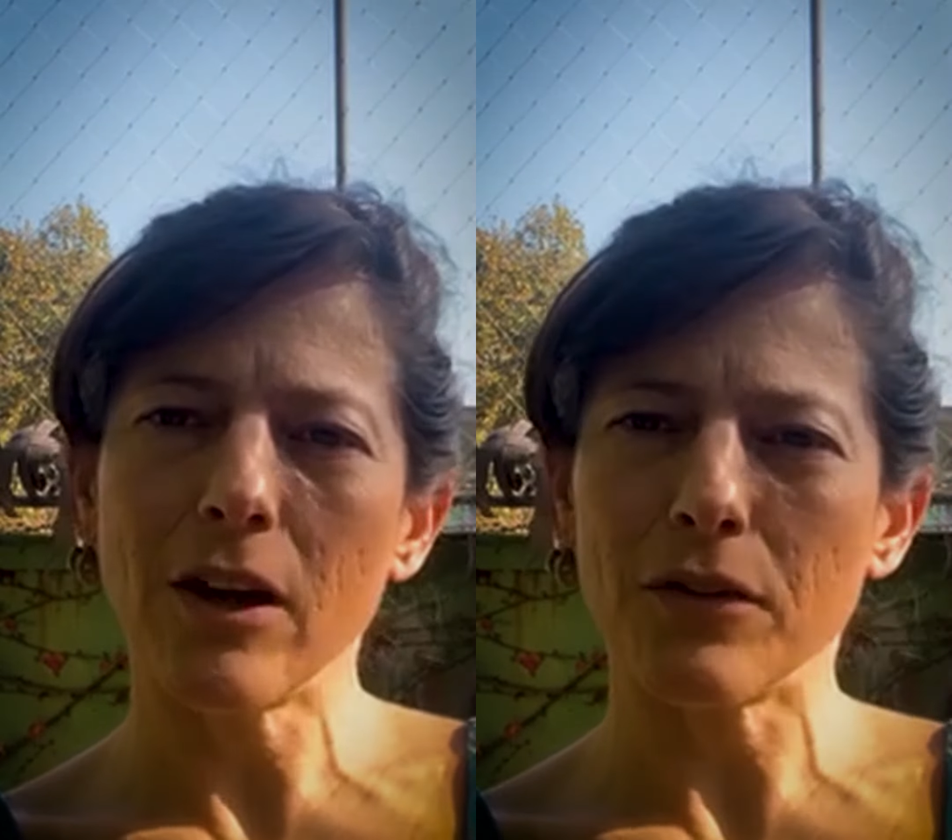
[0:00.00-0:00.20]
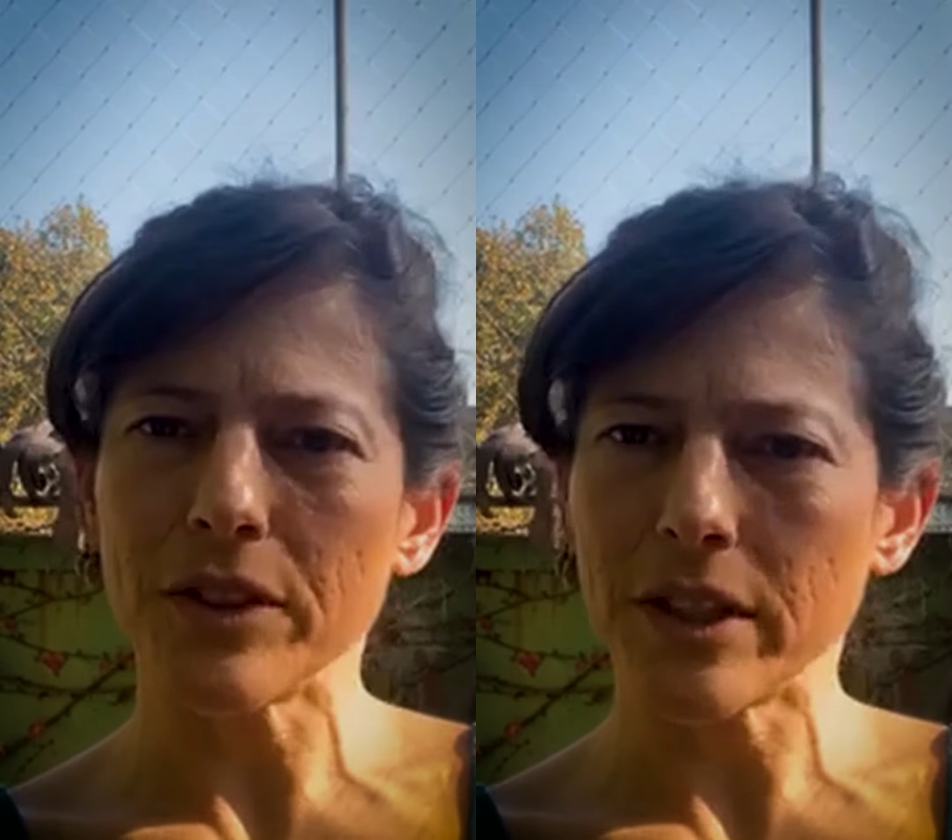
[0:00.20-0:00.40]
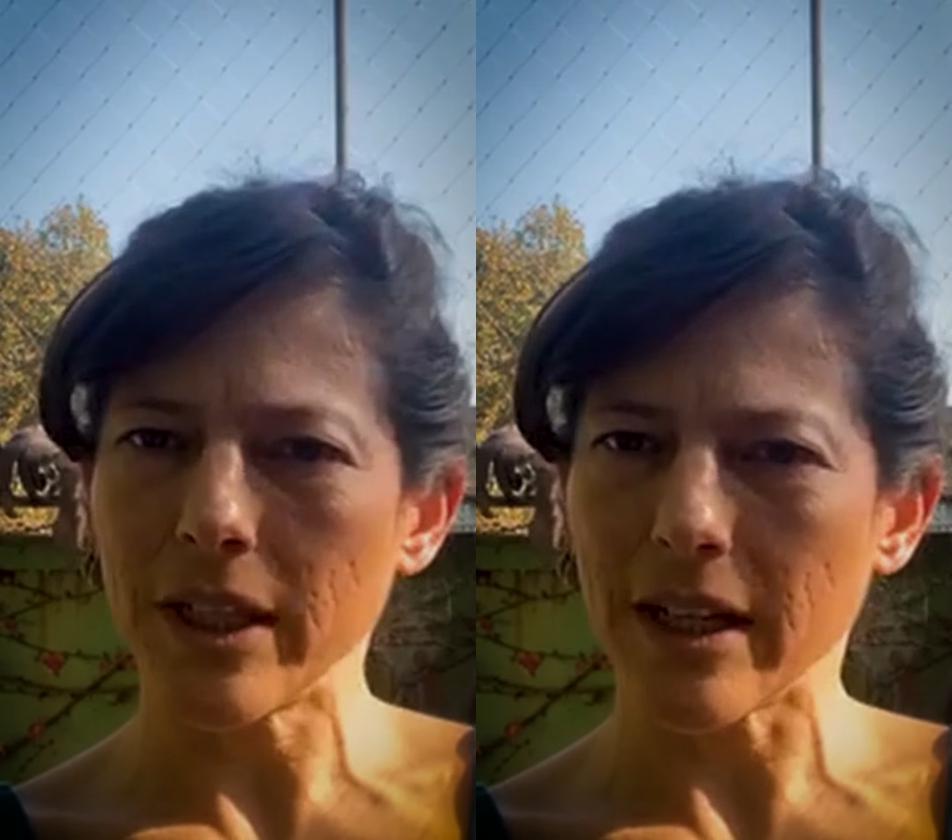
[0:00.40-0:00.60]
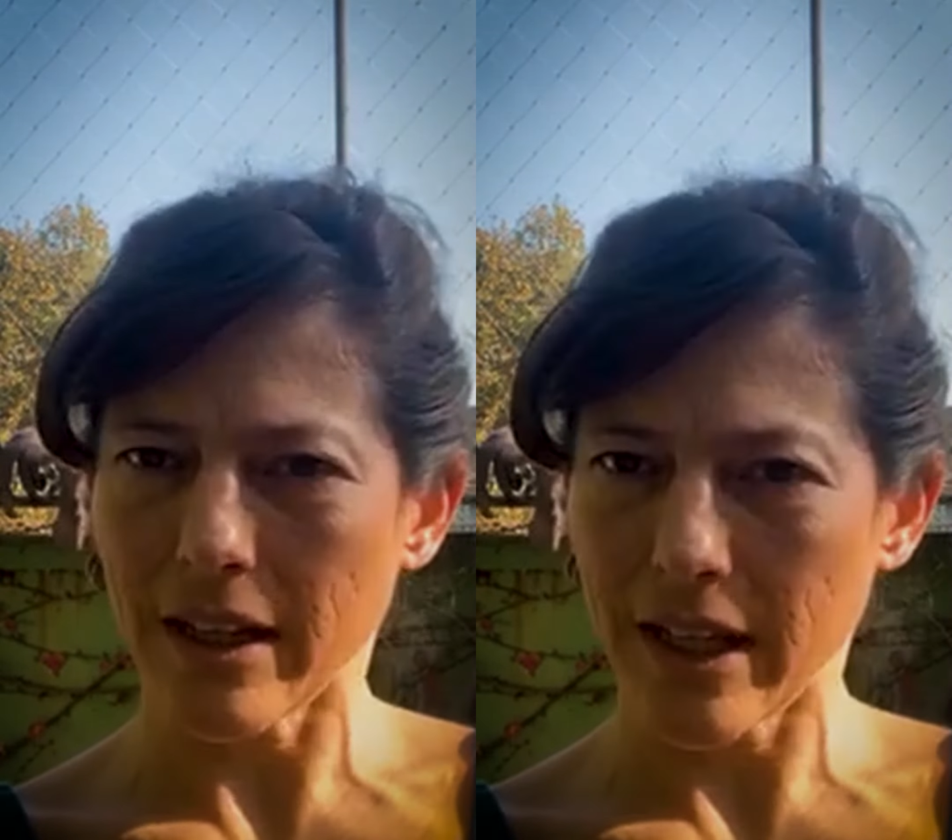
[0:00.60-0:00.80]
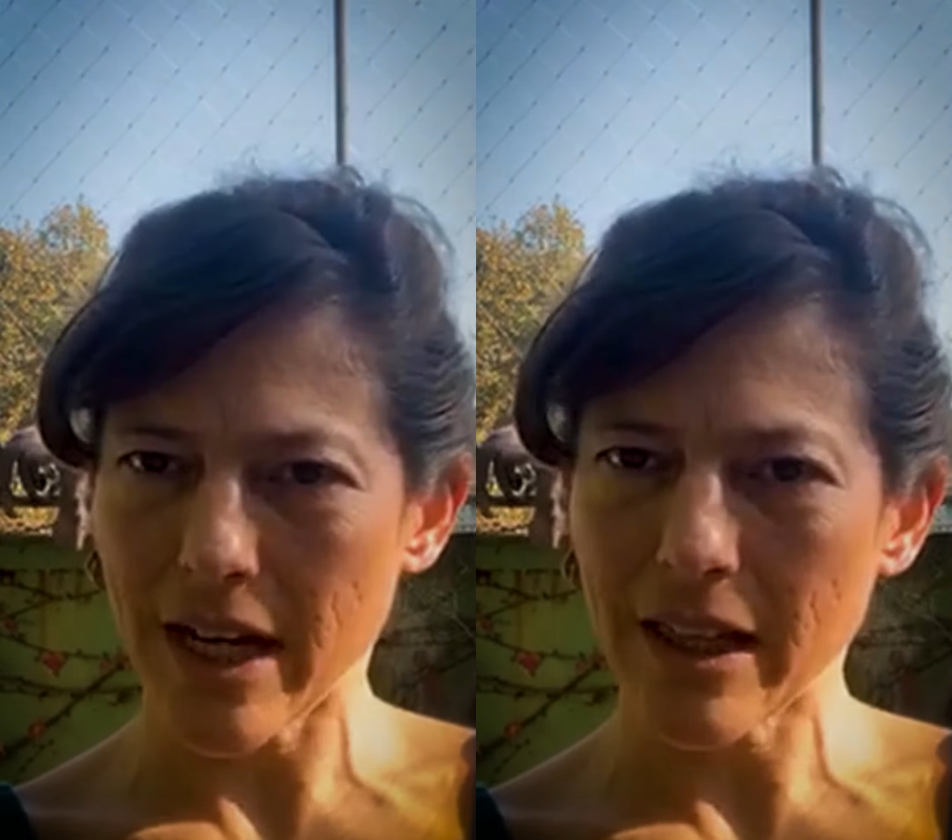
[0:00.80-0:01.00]
a la oficina
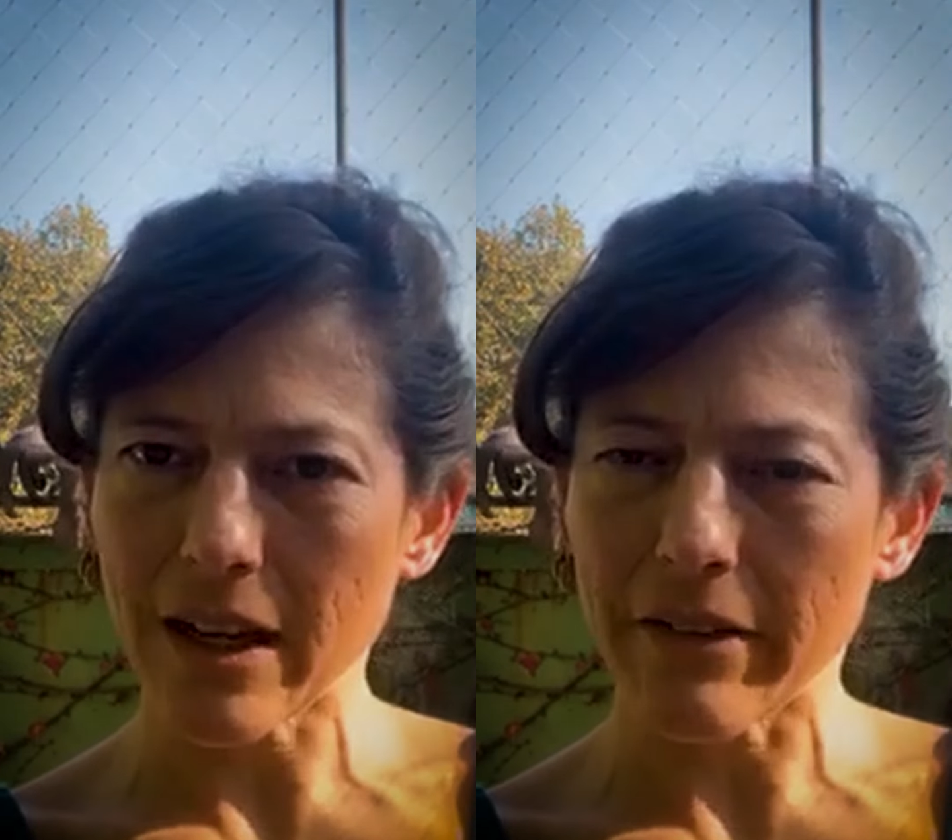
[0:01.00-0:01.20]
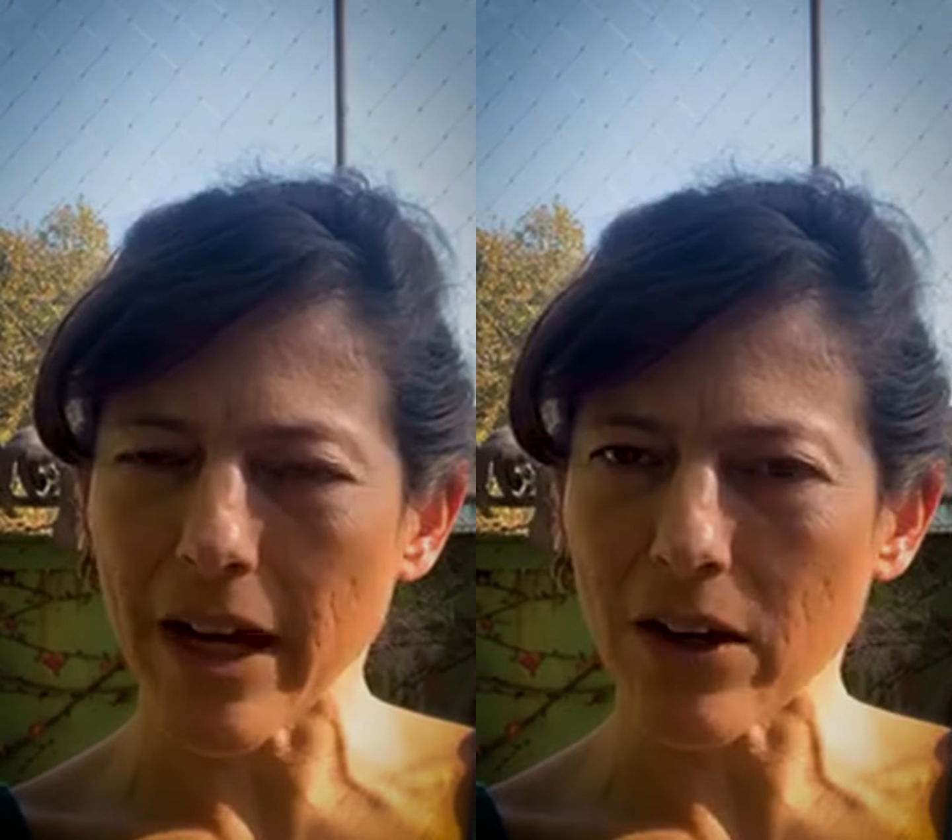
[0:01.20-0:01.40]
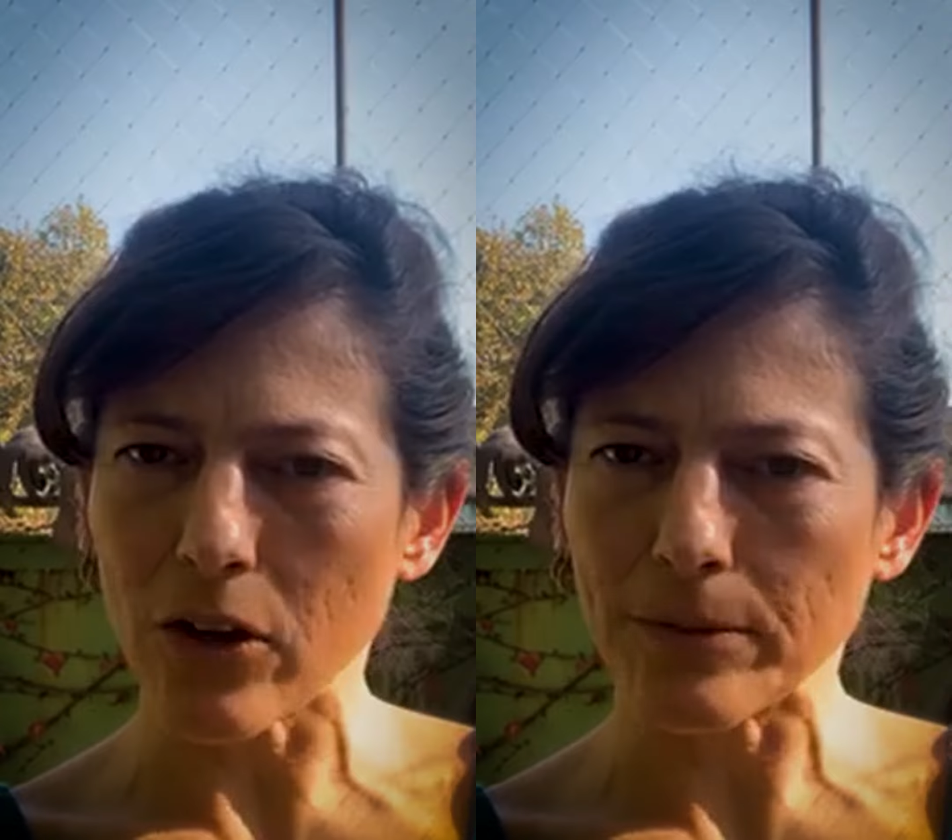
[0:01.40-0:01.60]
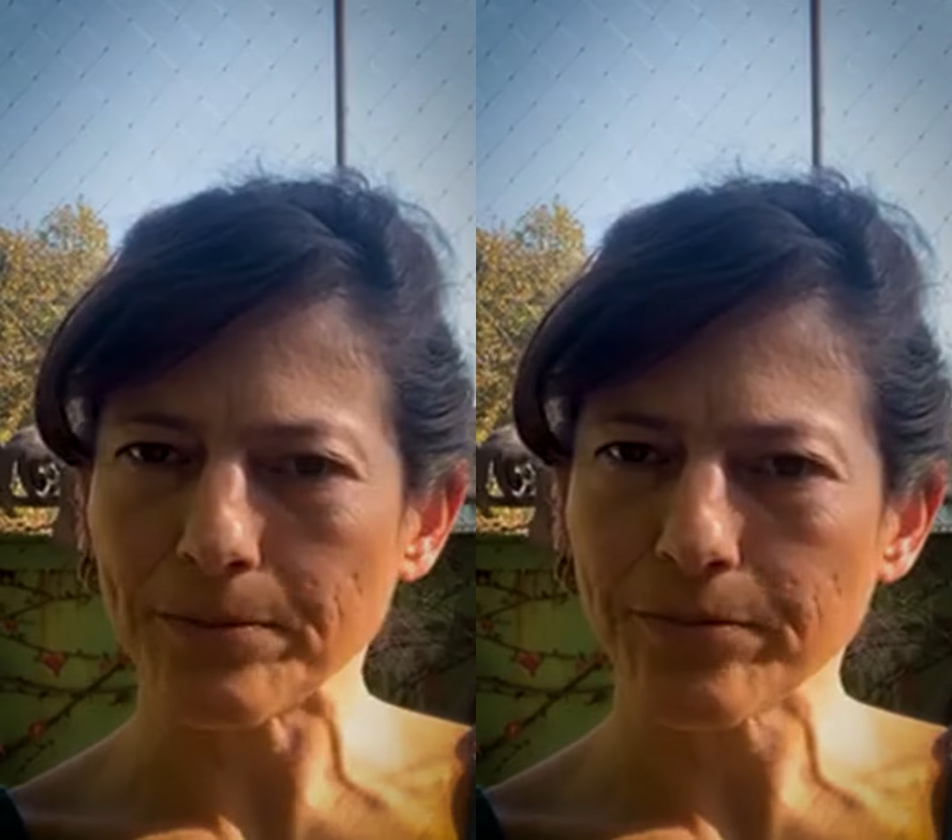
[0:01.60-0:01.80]
de ir al trabajo